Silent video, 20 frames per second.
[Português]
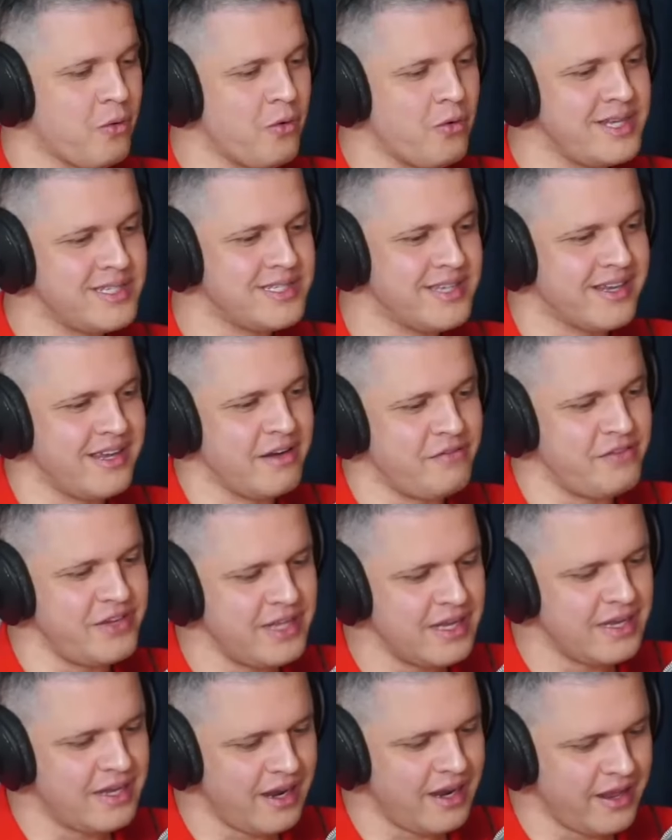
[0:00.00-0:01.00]
coisa que a
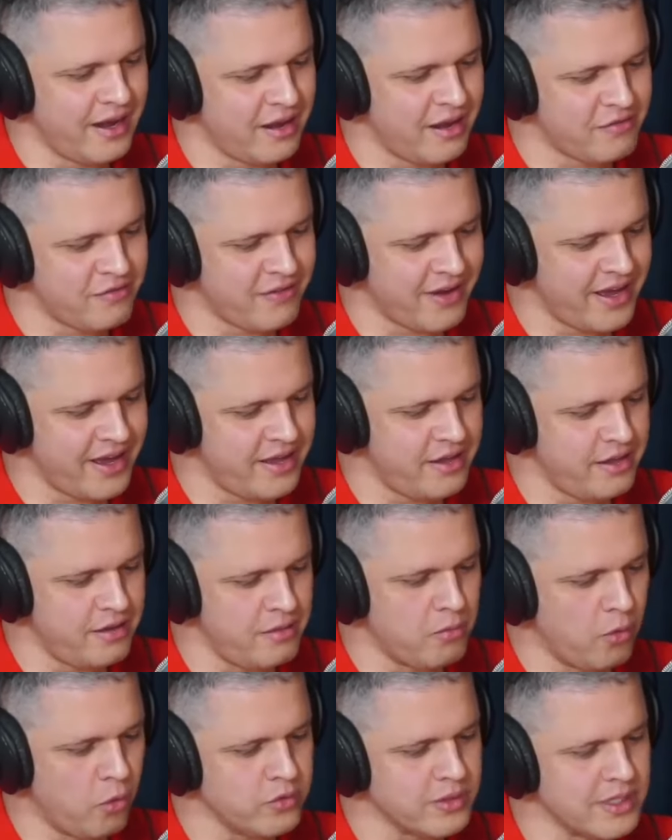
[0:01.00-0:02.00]
vida ela vai
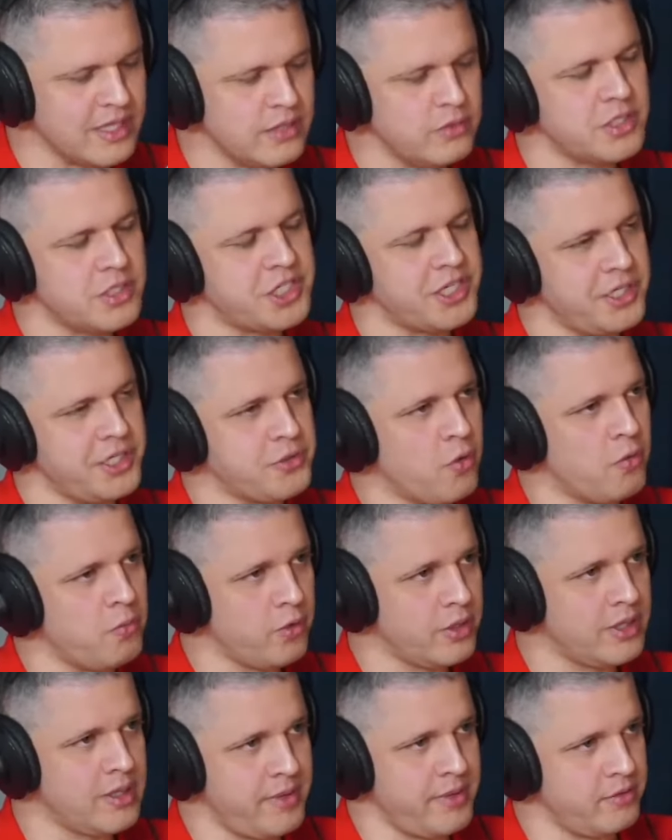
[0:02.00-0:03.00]
moldando a gente, o
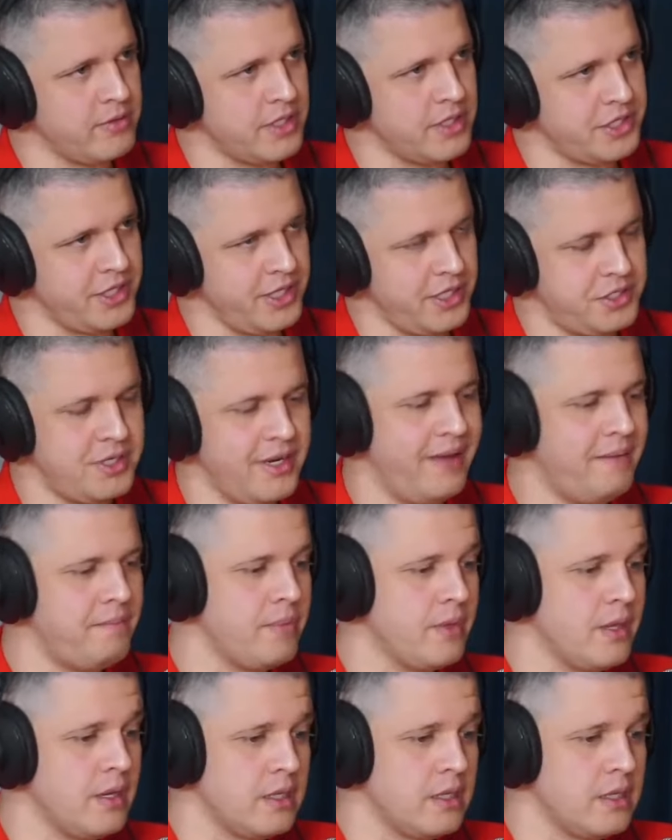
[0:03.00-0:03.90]
comportamento da gente, né?